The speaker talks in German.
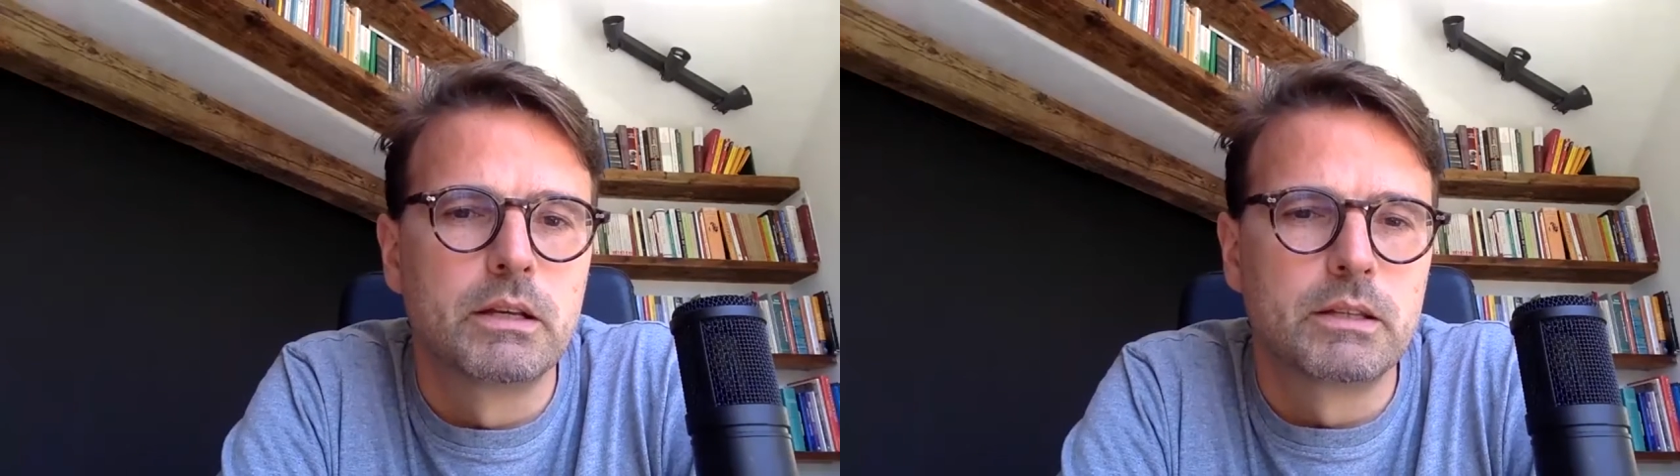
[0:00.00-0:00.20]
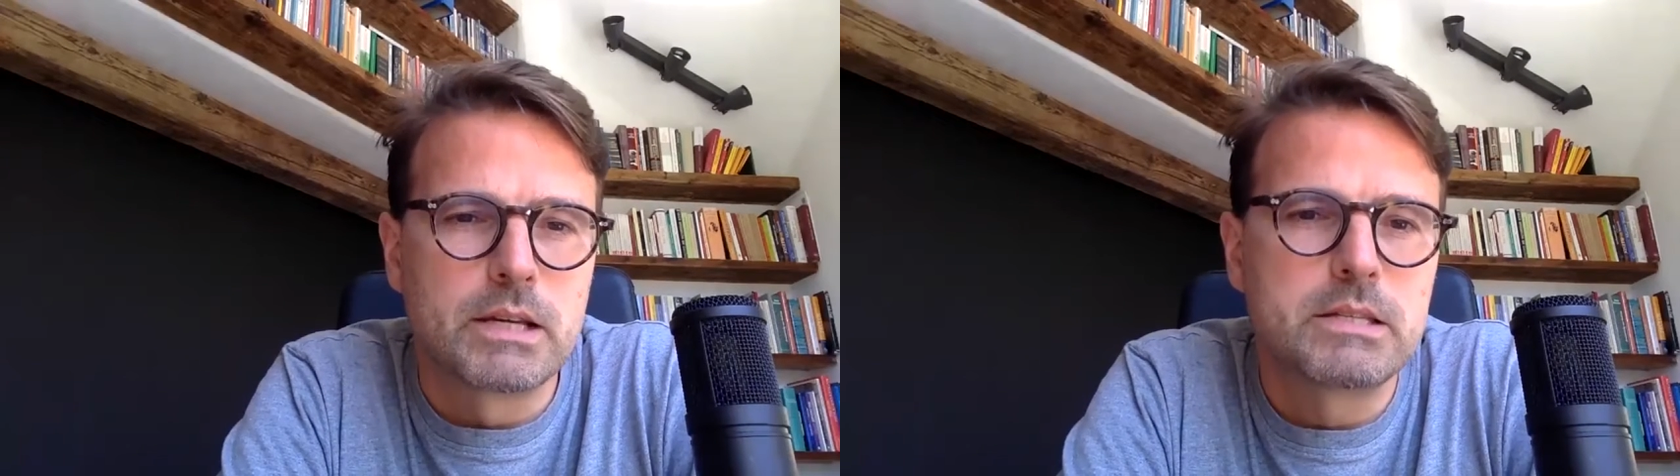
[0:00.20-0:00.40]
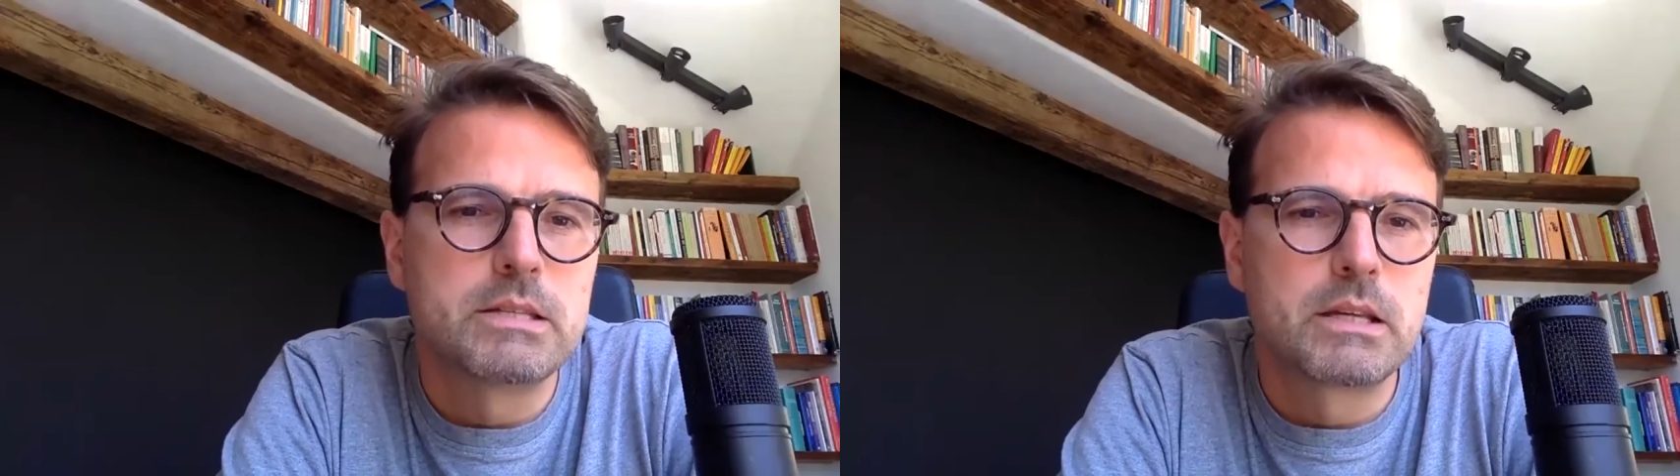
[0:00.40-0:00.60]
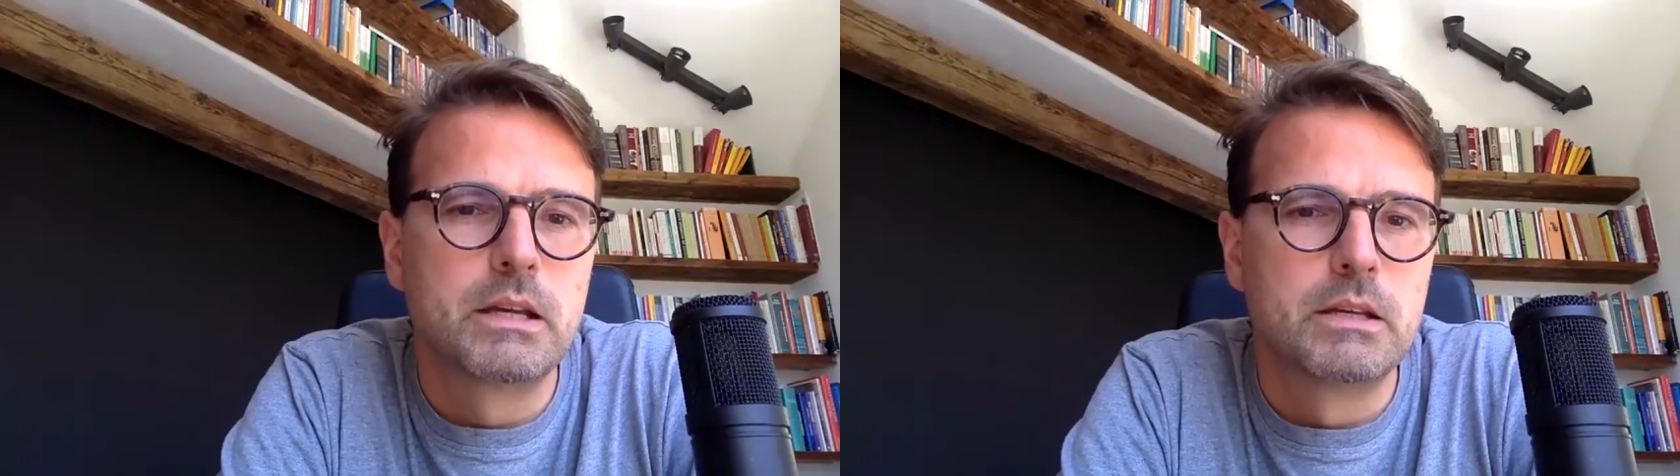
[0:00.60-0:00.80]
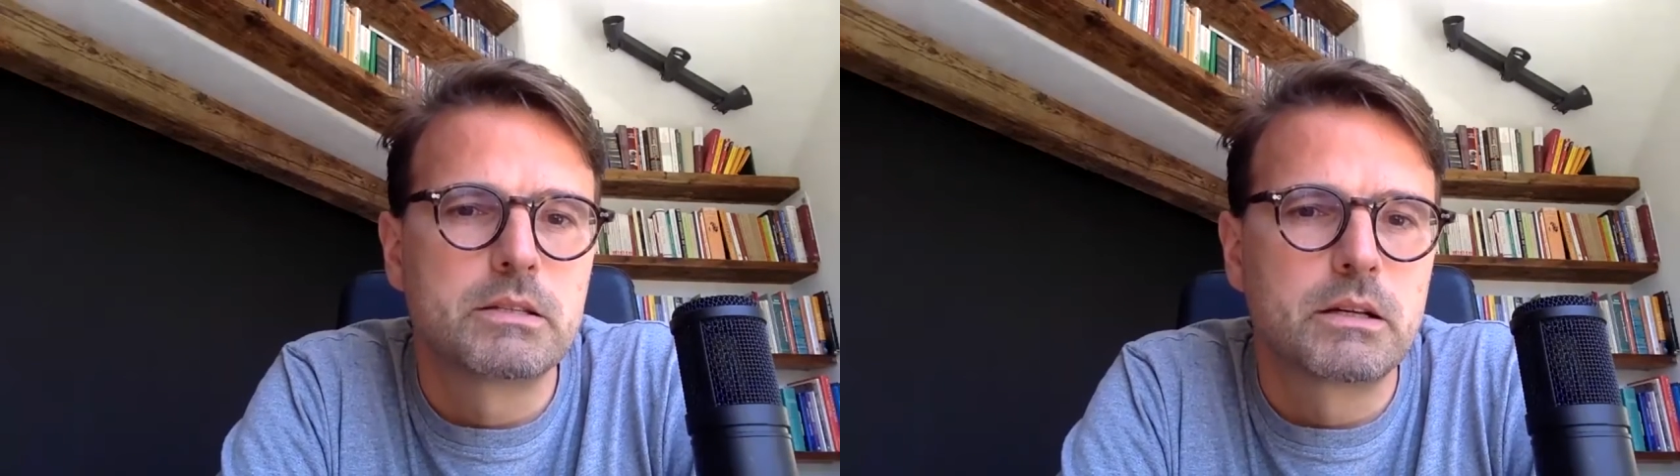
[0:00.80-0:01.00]
Ja, das ist
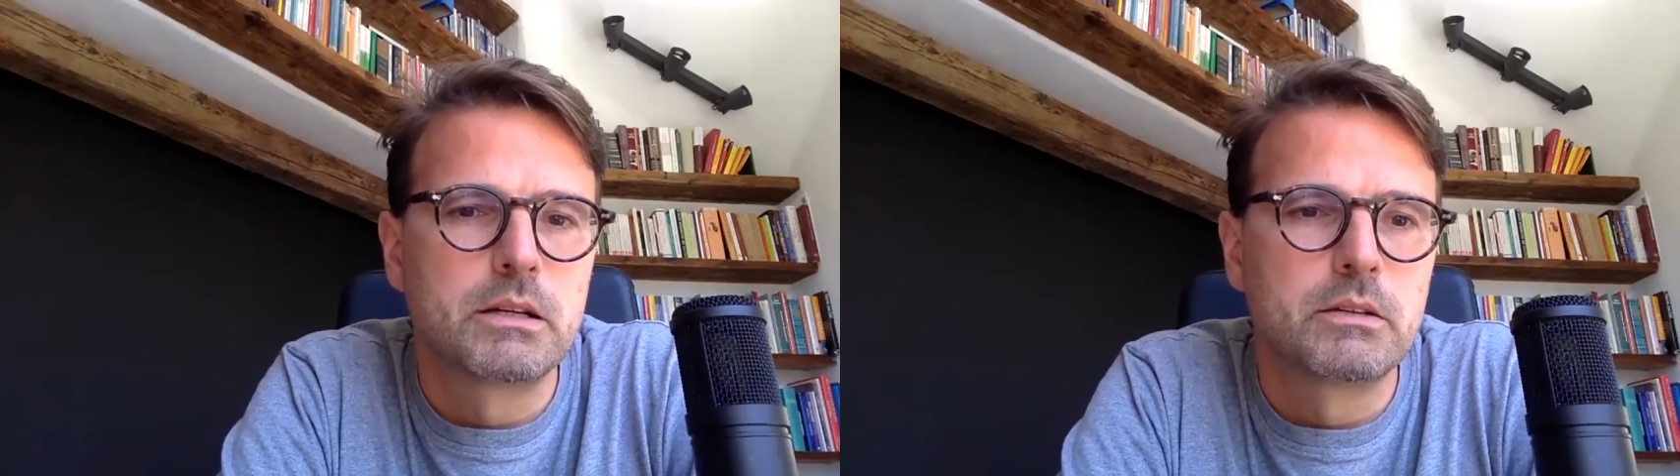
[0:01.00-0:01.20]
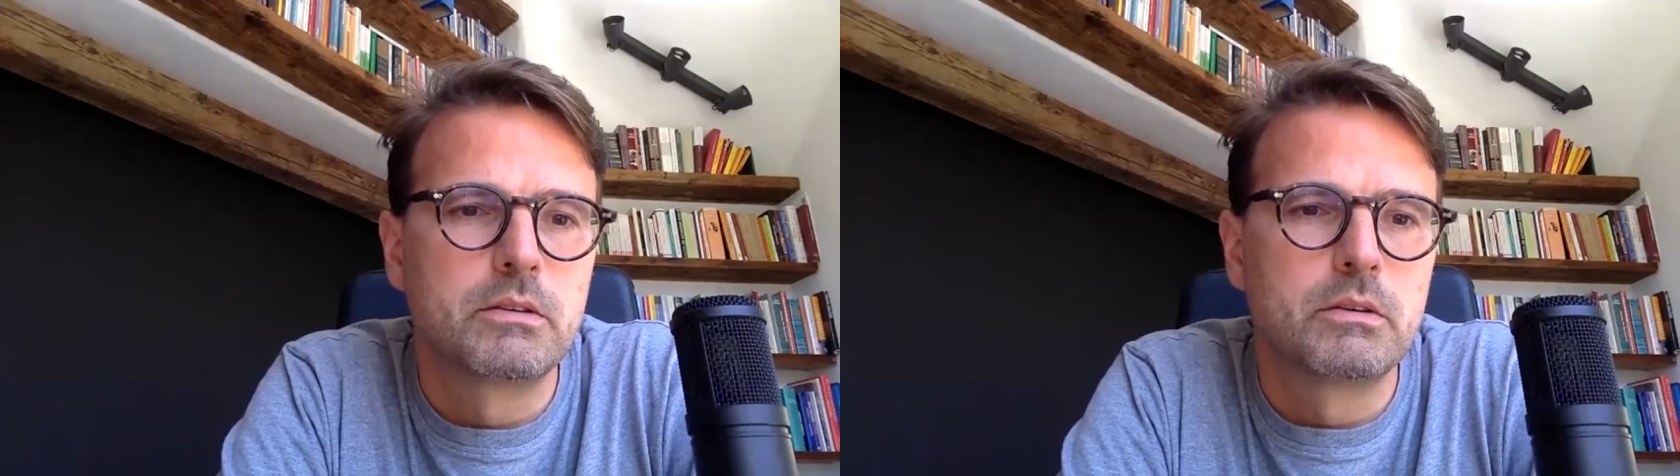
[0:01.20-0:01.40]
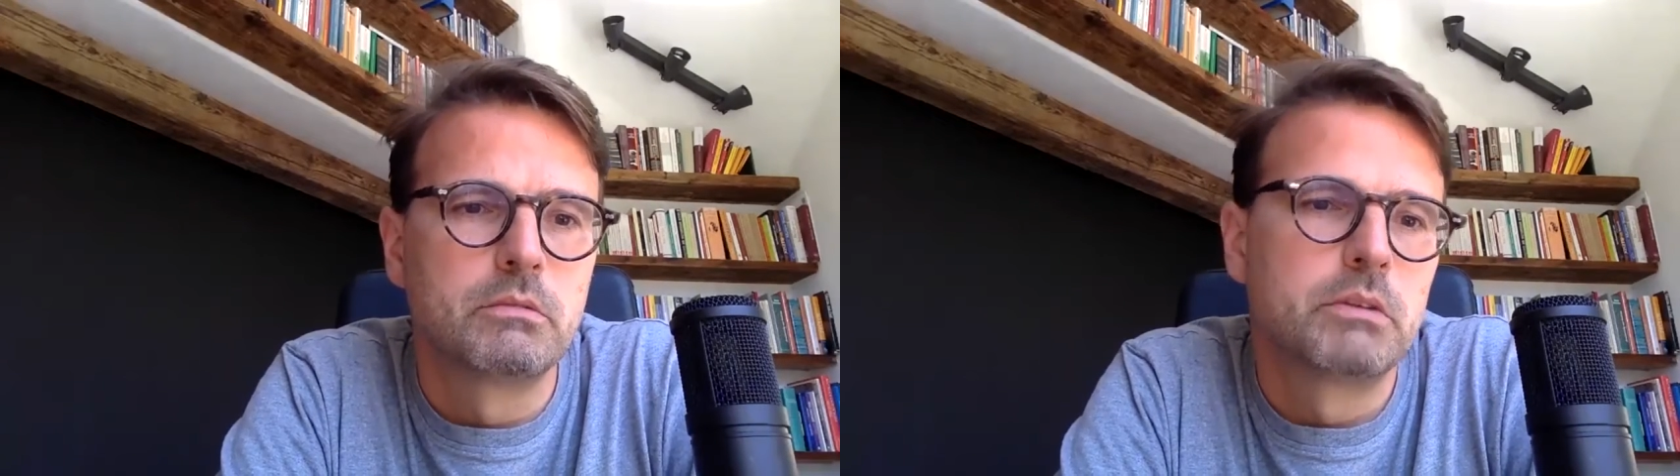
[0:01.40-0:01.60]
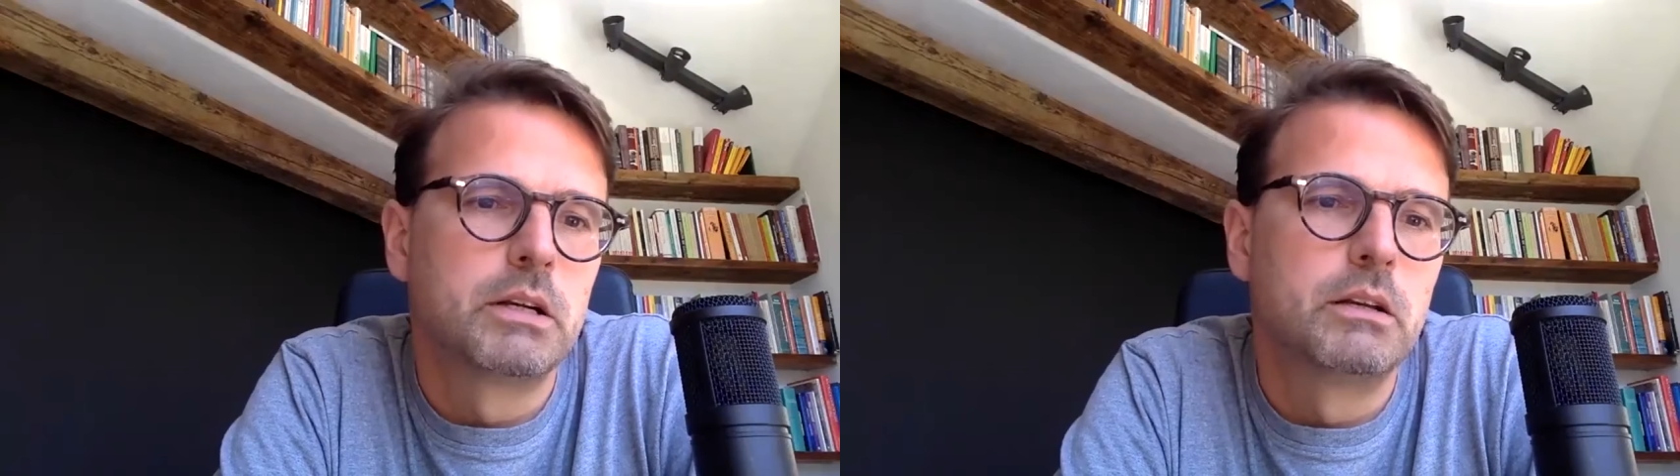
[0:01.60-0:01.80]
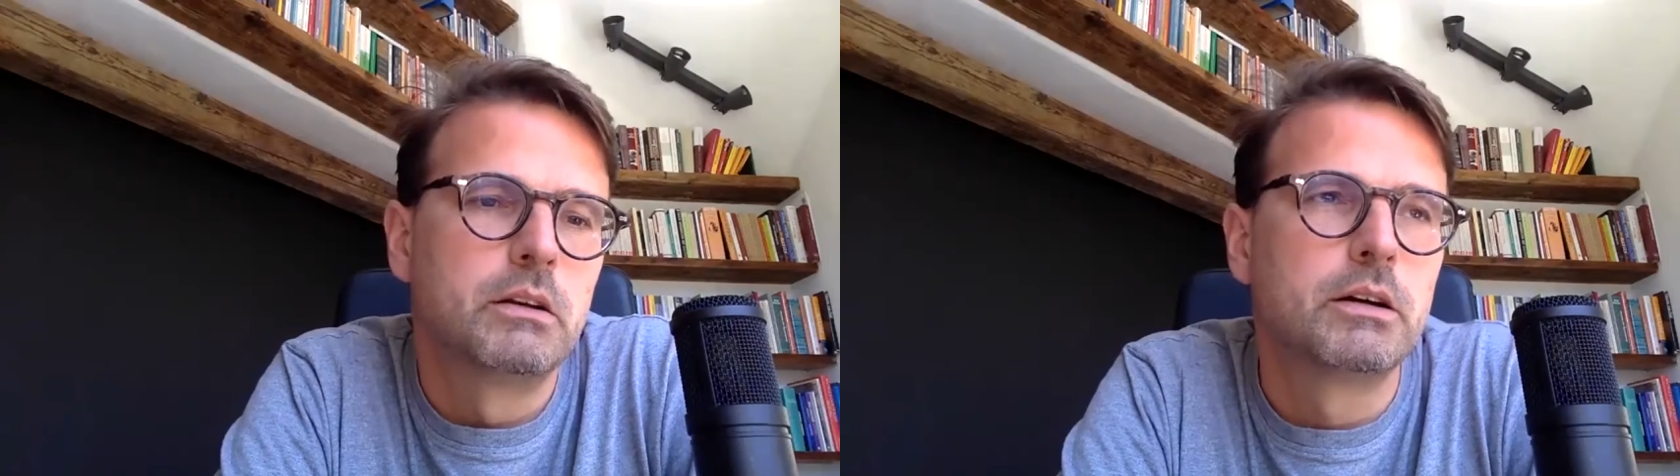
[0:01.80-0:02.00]
eine Eskalation, weil
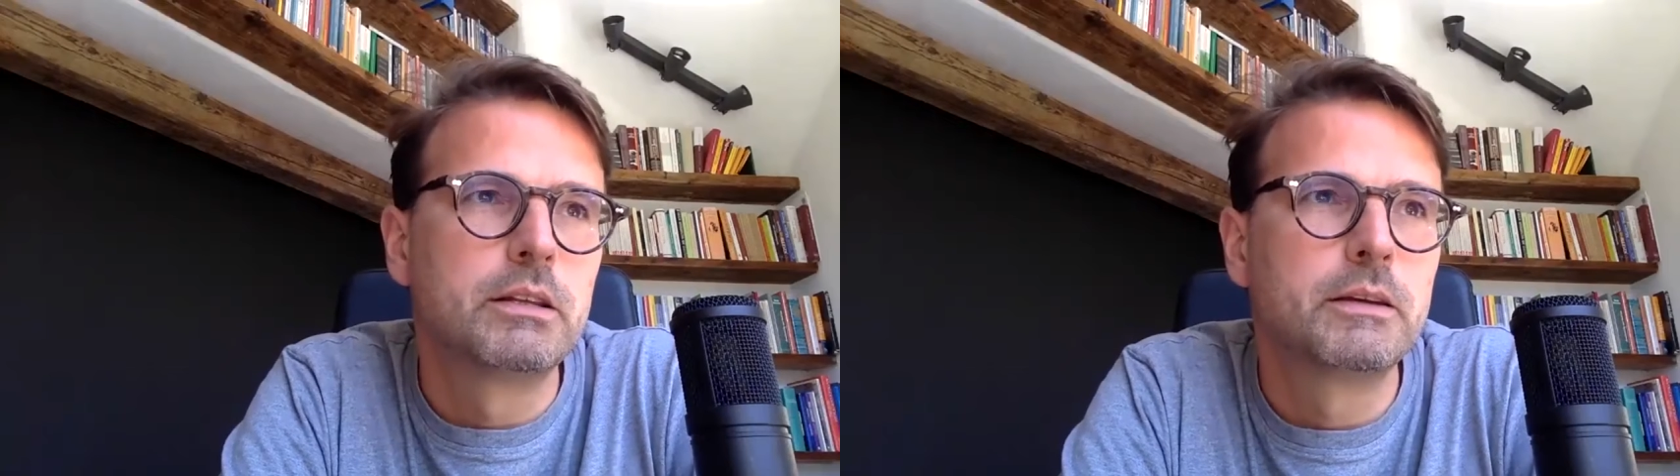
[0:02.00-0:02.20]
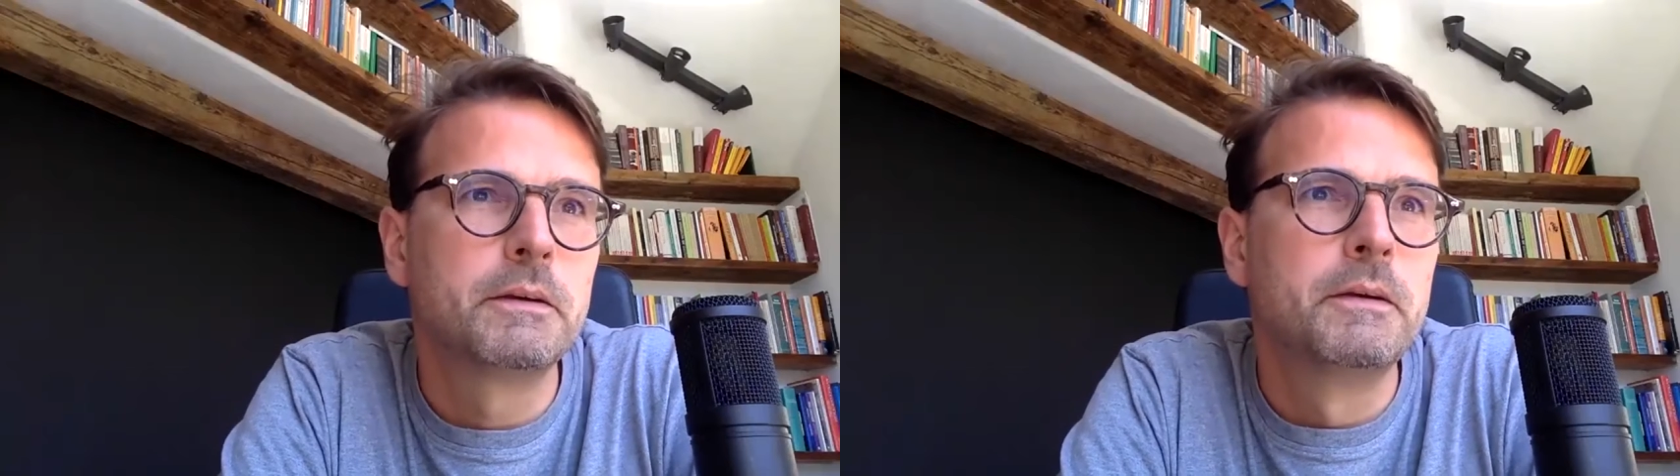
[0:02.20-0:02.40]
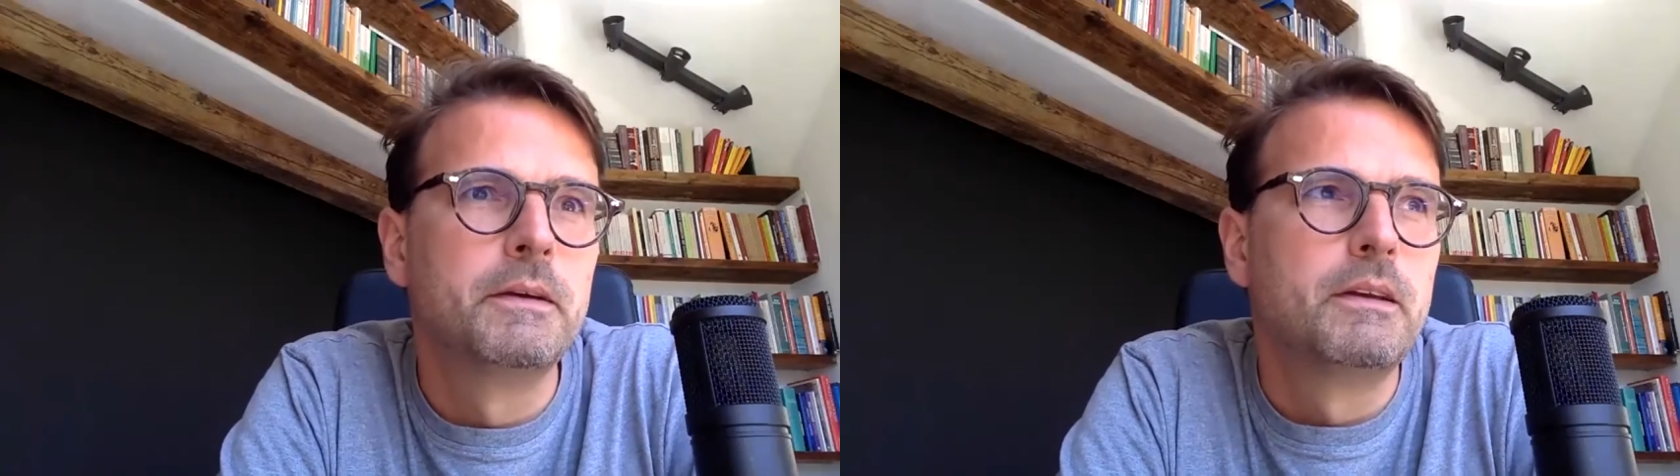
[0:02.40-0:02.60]
die Leute